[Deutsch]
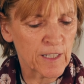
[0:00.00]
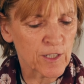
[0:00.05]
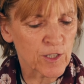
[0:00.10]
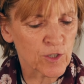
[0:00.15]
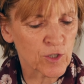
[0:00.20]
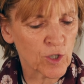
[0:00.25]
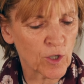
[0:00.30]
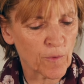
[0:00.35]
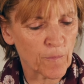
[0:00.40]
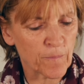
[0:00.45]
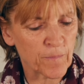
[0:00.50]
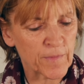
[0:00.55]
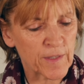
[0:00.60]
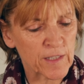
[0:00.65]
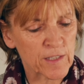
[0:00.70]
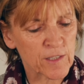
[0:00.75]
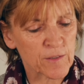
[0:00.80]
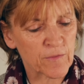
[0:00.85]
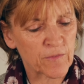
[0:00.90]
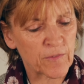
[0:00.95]
So, und
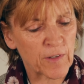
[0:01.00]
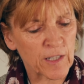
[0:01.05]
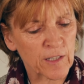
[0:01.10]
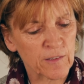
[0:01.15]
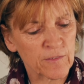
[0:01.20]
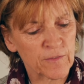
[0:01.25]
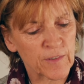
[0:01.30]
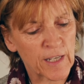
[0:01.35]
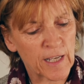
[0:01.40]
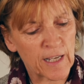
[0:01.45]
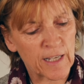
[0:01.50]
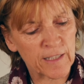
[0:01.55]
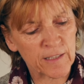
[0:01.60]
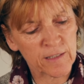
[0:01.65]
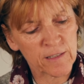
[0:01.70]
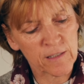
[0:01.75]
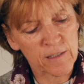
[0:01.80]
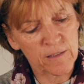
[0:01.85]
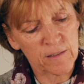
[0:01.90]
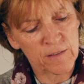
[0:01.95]
jetzt fangen wir
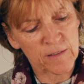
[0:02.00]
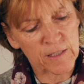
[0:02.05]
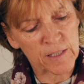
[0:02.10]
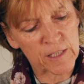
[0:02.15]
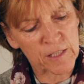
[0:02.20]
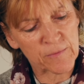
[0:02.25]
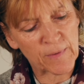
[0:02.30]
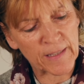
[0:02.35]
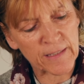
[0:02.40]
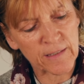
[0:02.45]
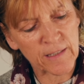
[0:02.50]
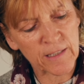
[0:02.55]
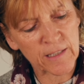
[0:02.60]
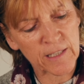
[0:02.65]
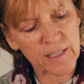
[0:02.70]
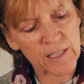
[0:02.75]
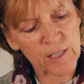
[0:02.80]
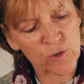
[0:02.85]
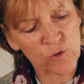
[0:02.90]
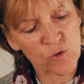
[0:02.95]
an, die zweite
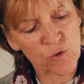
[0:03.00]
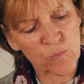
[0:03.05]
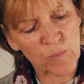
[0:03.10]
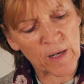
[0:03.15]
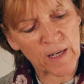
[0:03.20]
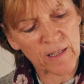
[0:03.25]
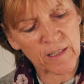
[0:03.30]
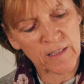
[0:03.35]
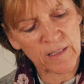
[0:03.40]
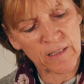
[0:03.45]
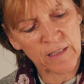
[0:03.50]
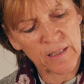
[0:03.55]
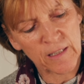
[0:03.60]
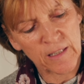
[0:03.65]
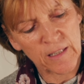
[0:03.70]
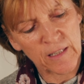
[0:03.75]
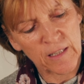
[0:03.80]
Rille zu machen